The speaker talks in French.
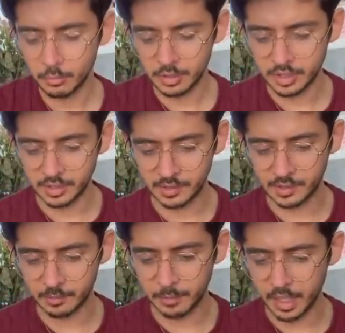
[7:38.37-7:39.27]
j'éteins
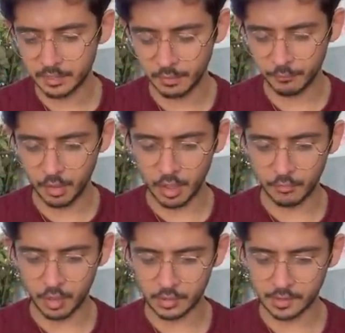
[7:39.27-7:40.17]
cette merde Il va falloir
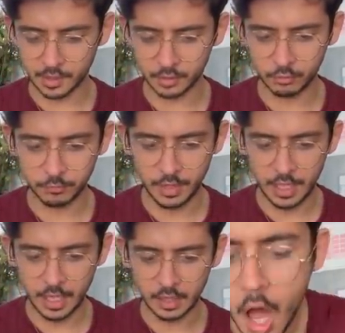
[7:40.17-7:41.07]
avoir un sacré soufflé là.